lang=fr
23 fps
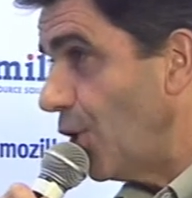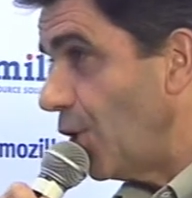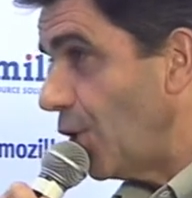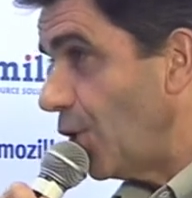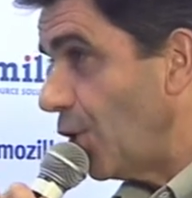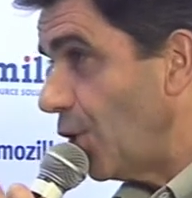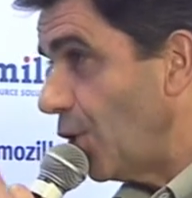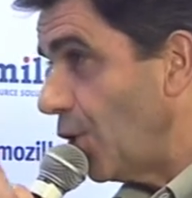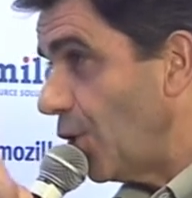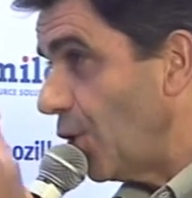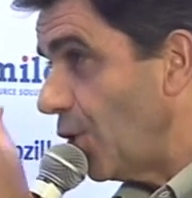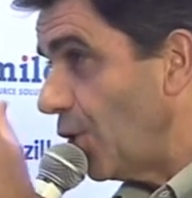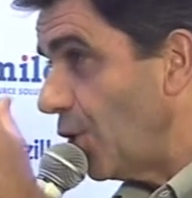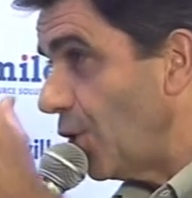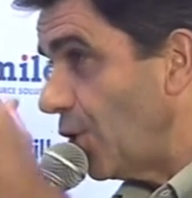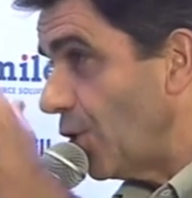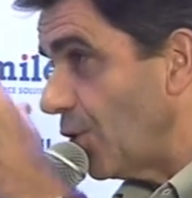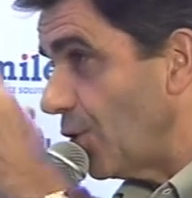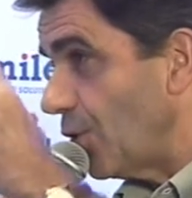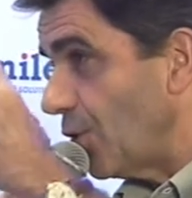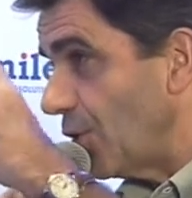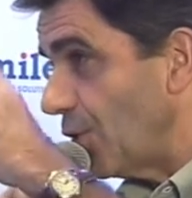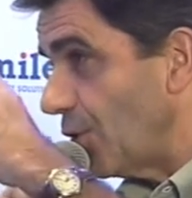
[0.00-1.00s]

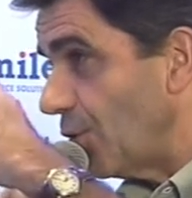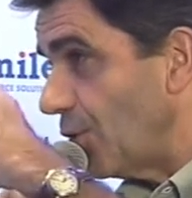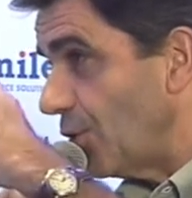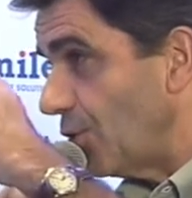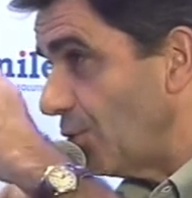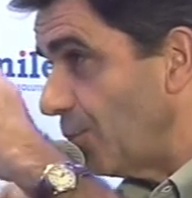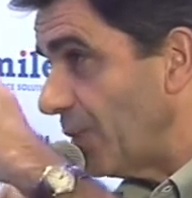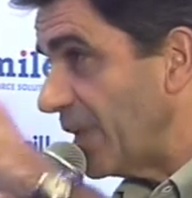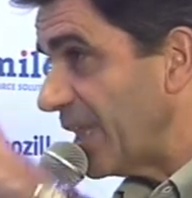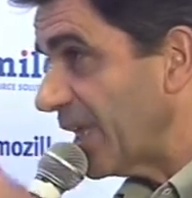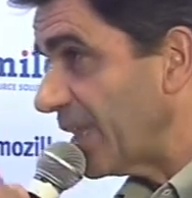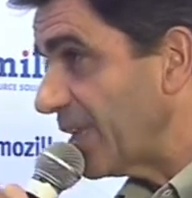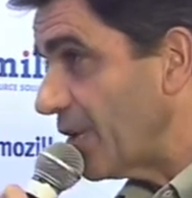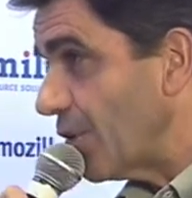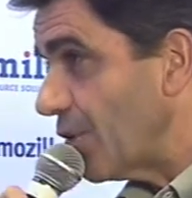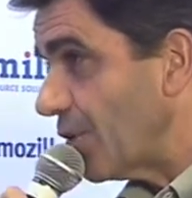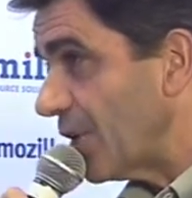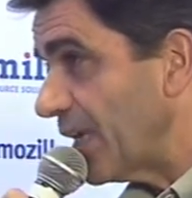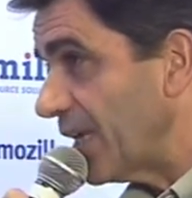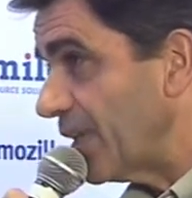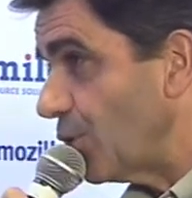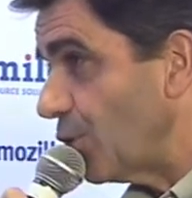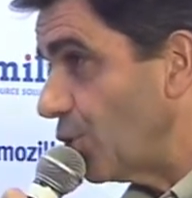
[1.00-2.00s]
en, de manière
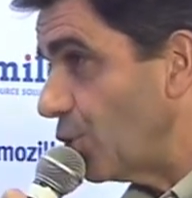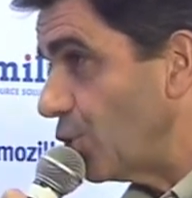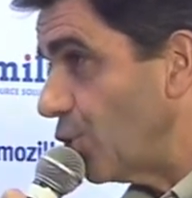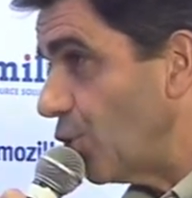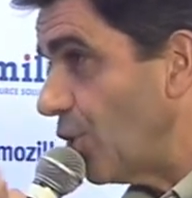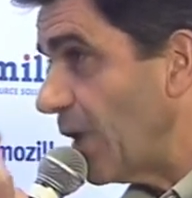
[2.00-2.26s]
théorique de,